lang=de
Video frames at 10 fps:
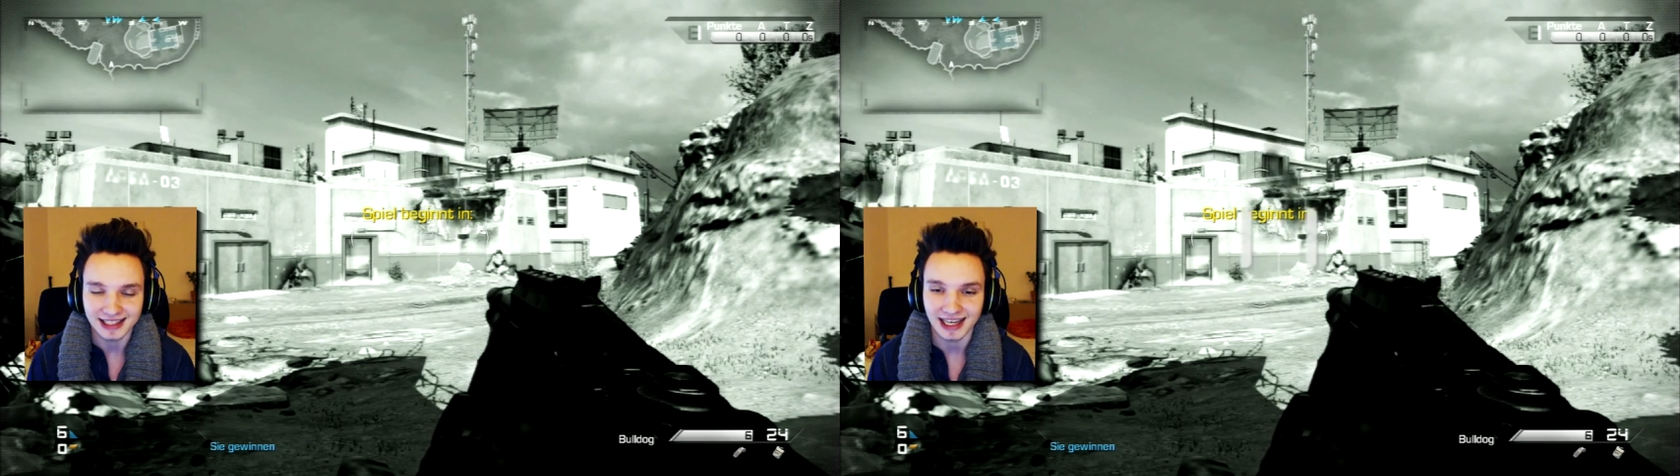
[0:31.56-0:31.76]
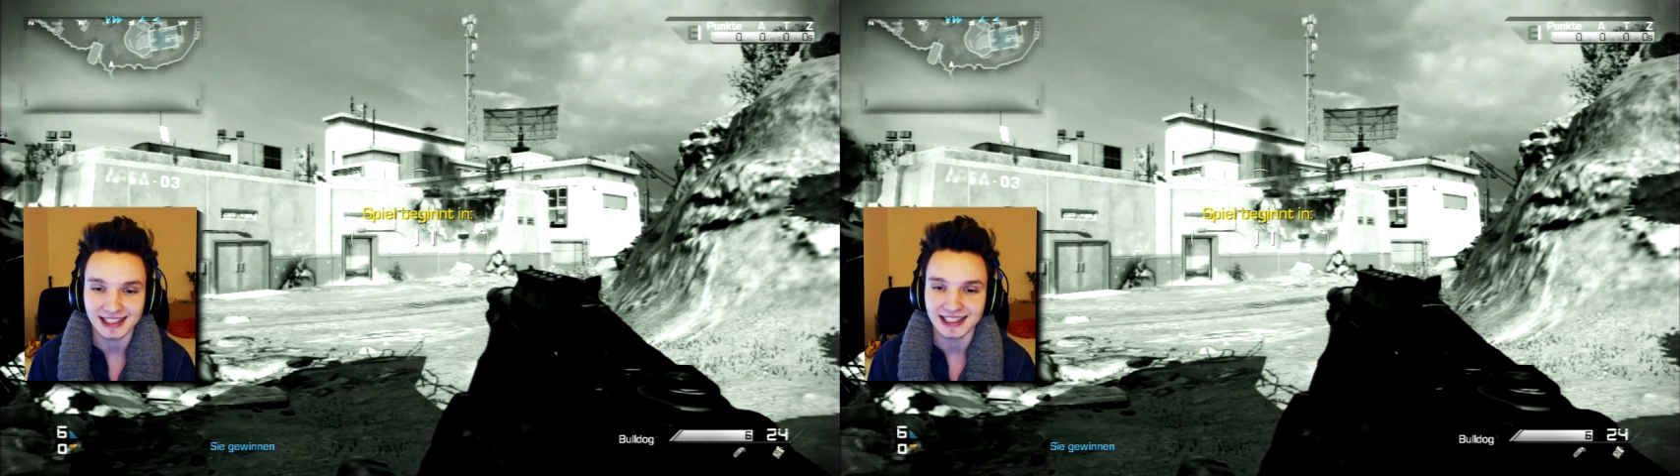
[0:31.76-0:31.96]

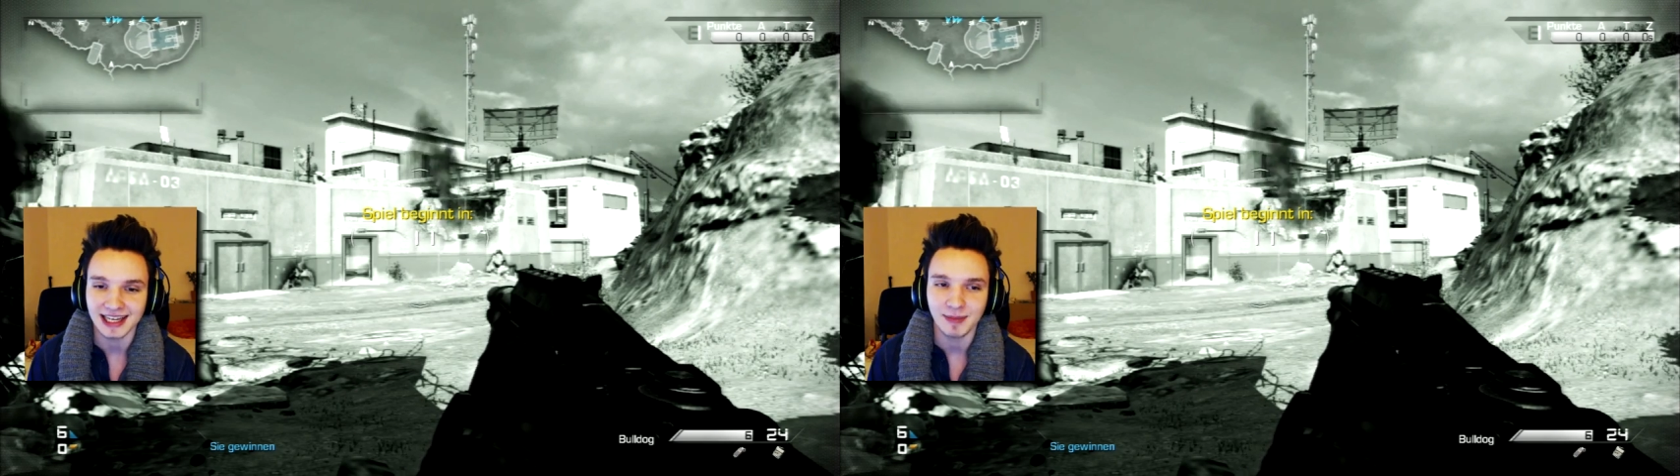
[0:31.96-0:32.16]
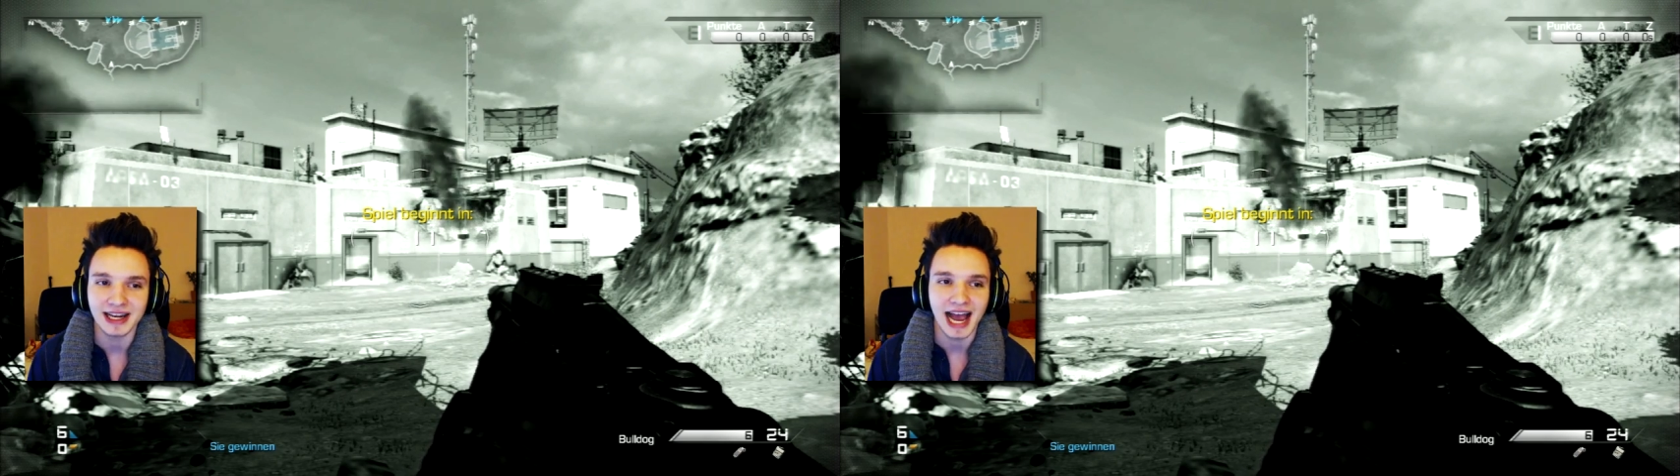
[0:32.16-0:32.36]
Das heißt, ich
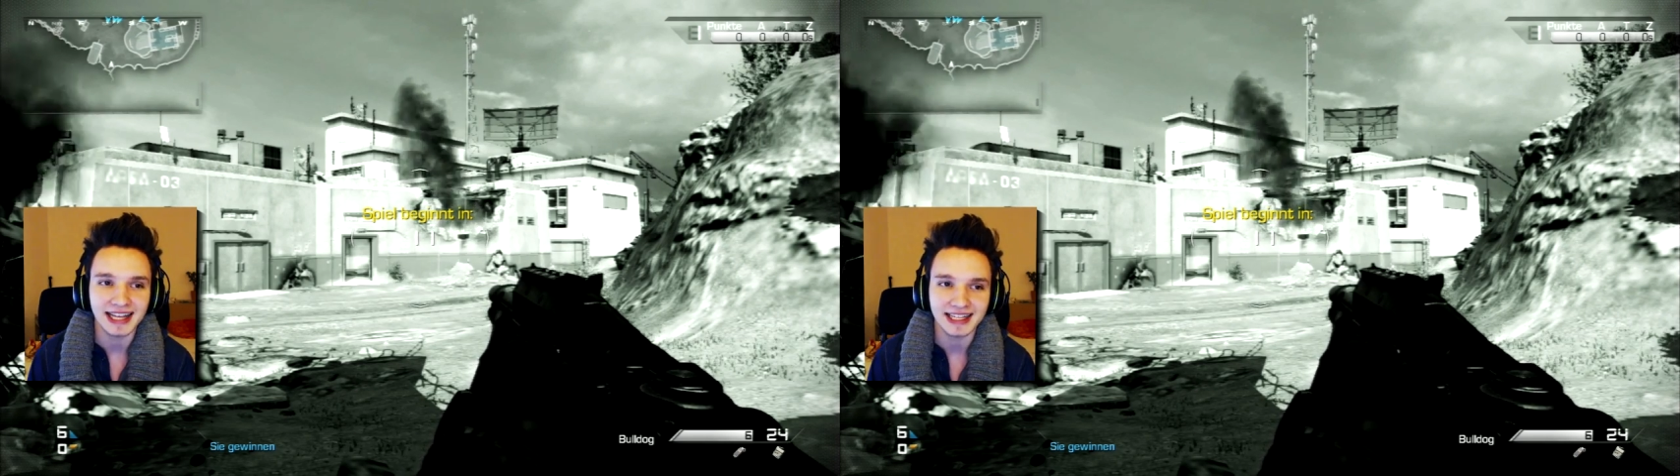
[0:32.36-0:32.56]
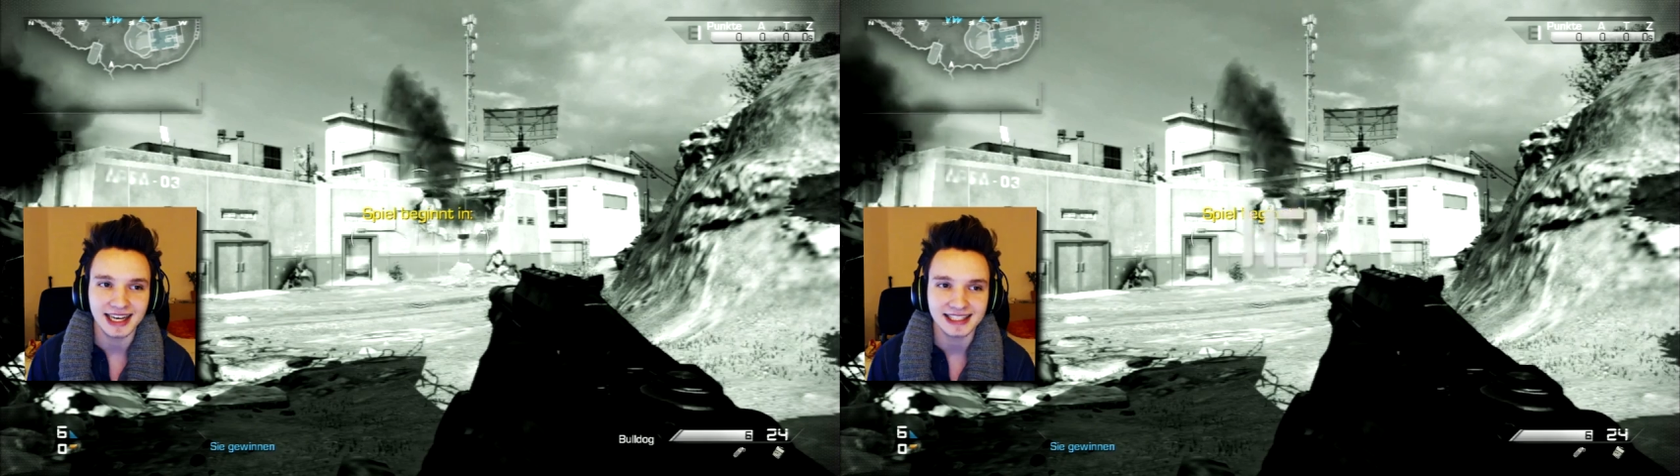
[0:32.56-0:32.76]
kann meine
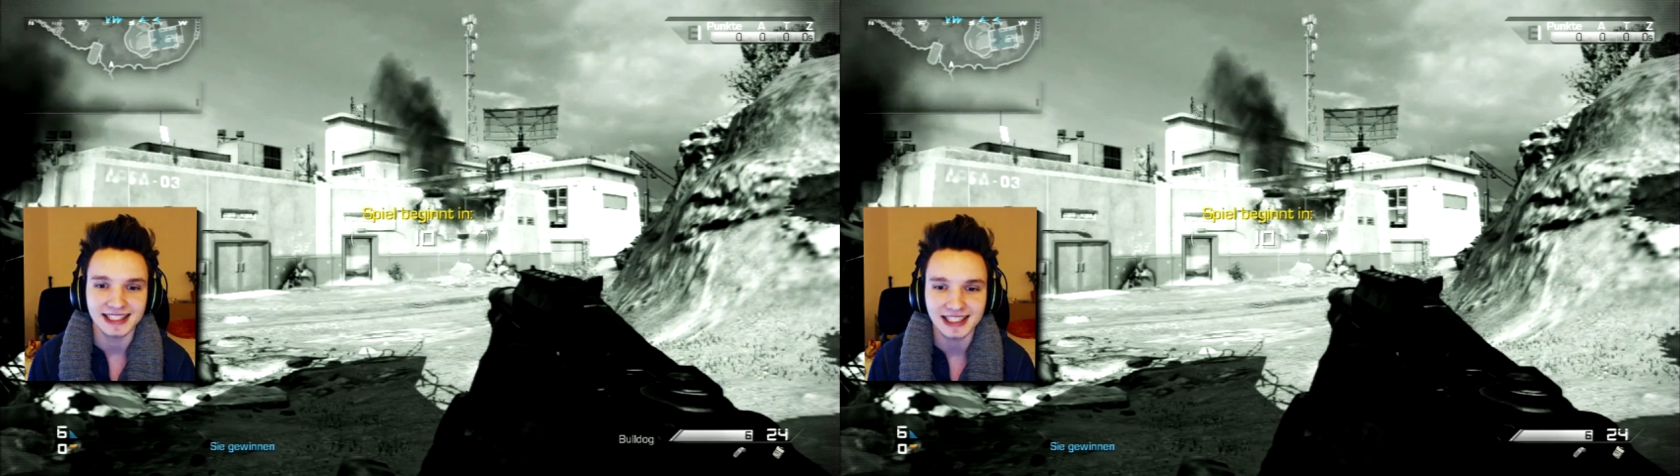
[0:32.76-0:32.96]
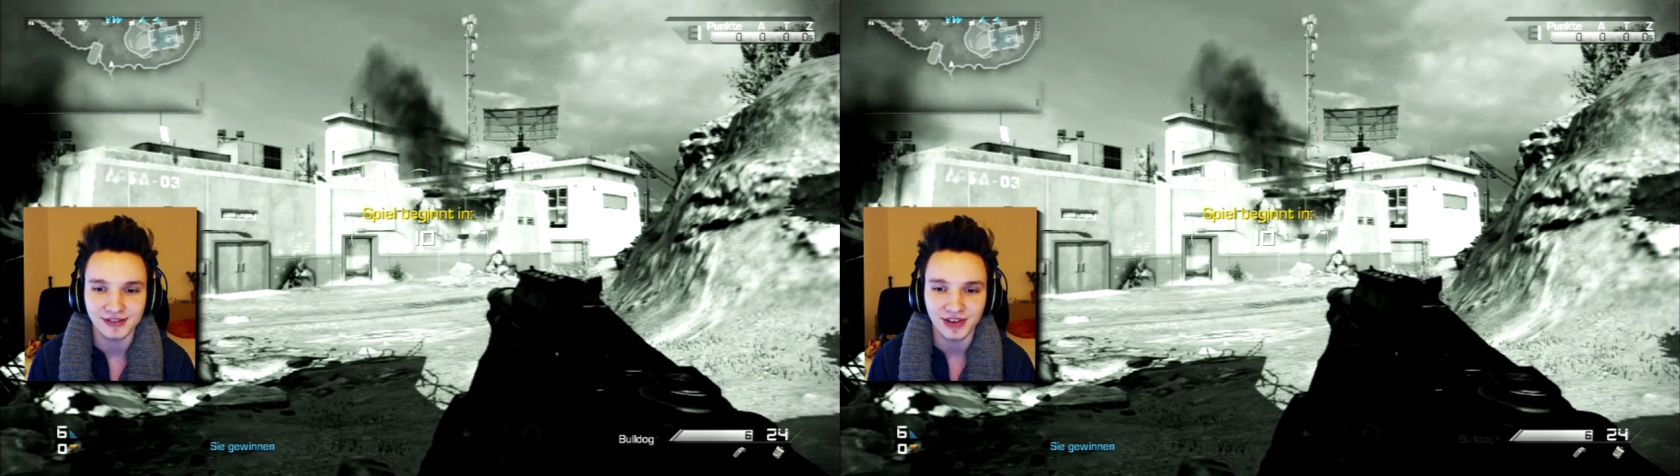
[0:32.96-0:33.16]
eigene Klasse
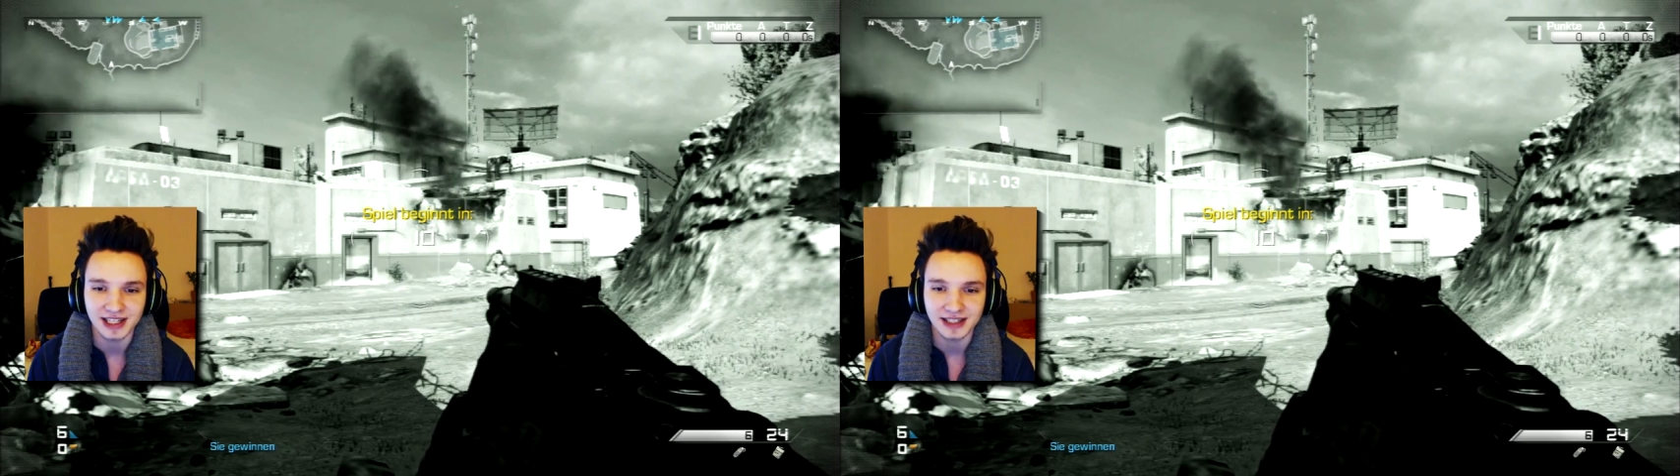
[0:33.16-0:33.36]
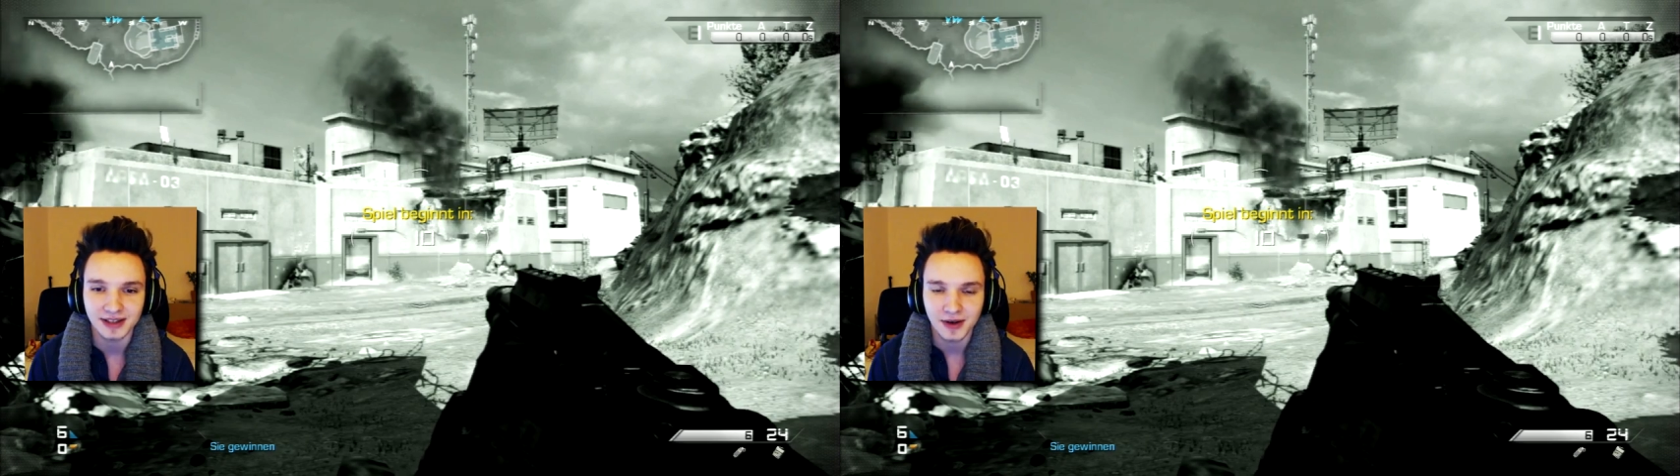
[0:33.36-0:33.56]
nicht
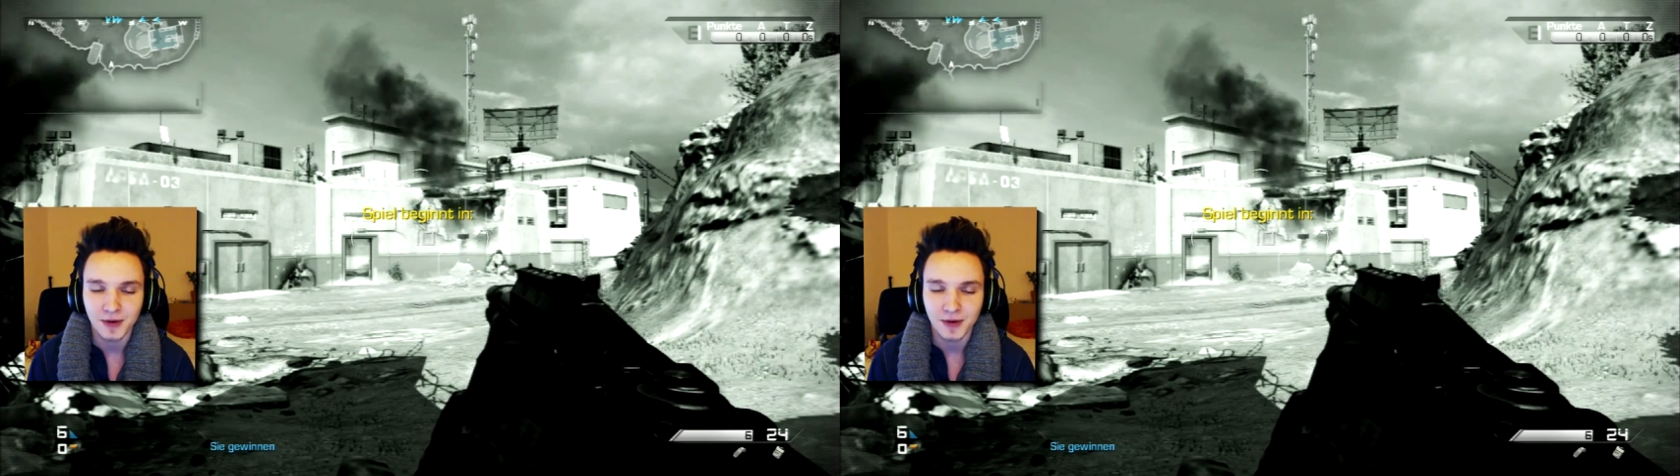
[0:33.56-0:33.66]
wählen.